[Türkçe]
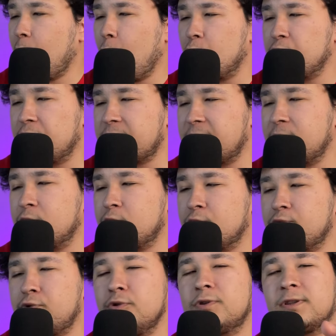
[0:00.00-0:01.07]
Ondaki
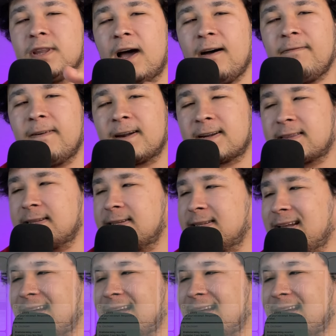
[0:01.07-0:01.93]
görüntü daha farklıydı.